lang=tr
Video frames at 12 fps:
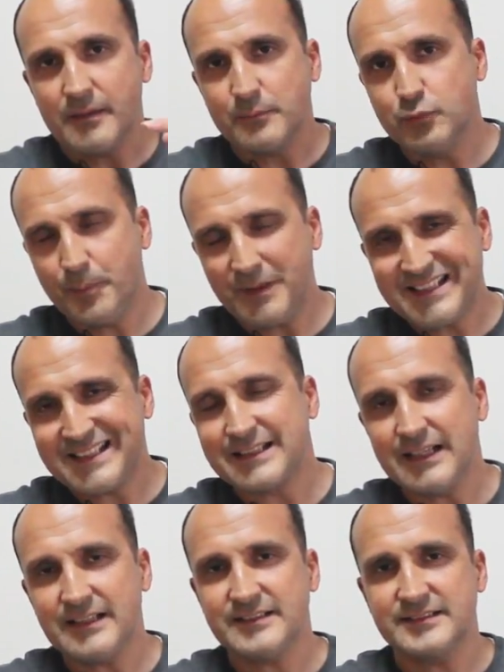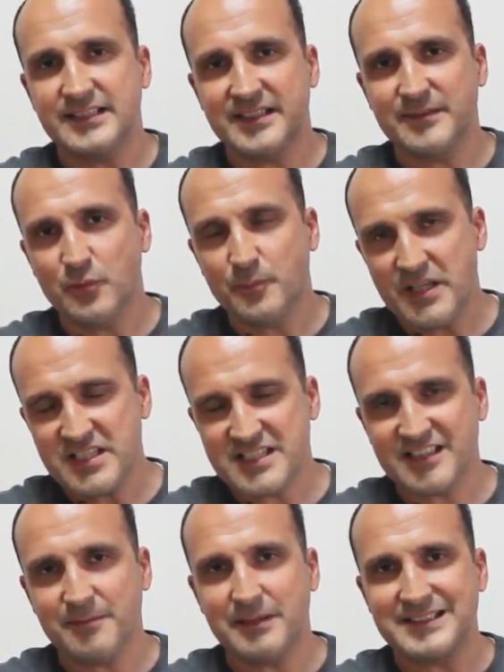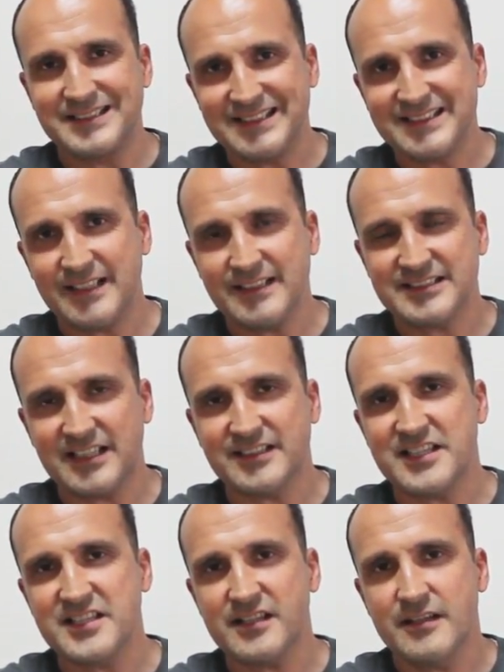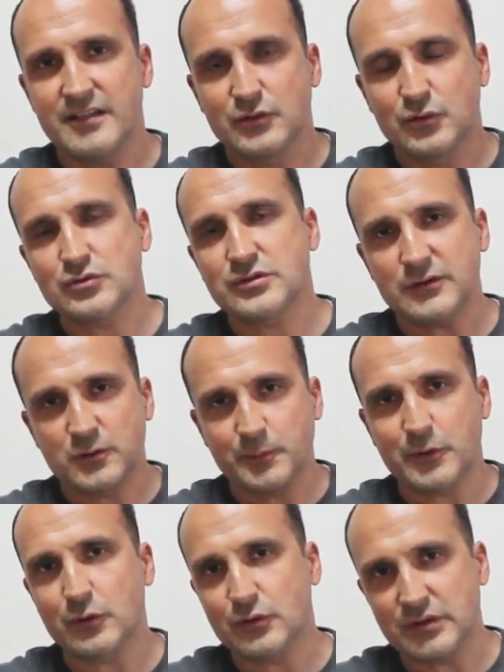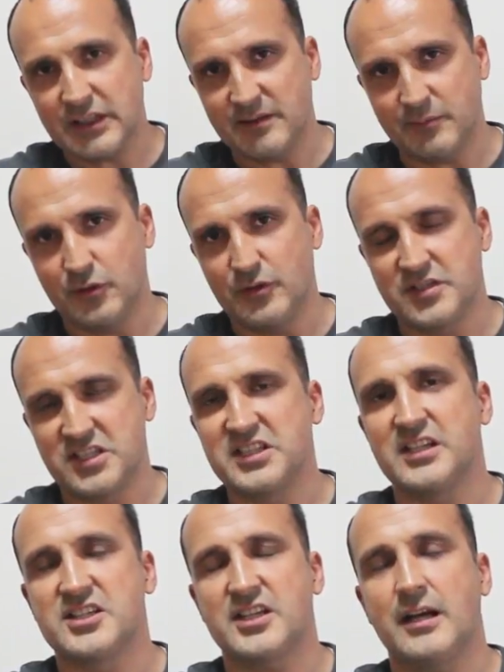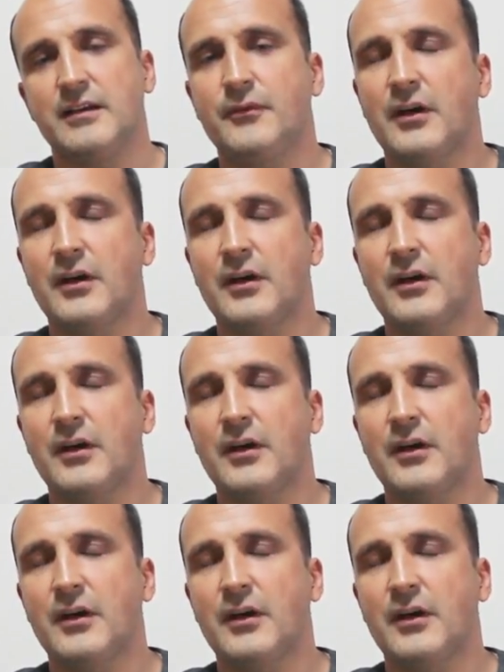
bu paketlerdeki bu 5 GB data sadece Turkcell Süper Online aboneliği için geçerli.